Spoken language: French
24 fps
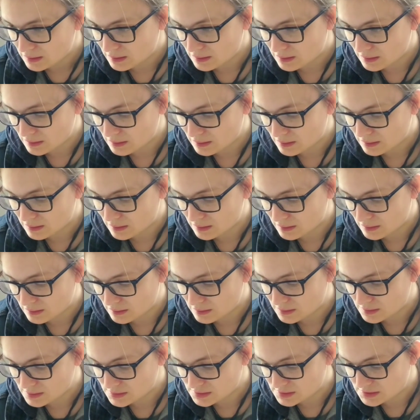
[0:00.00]

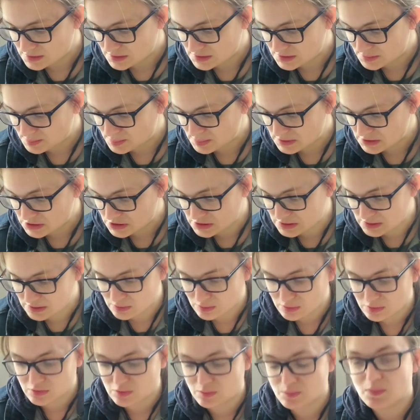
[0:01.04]
JPG,
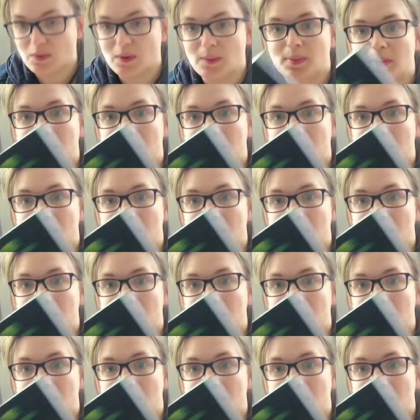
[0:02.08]
donc on peut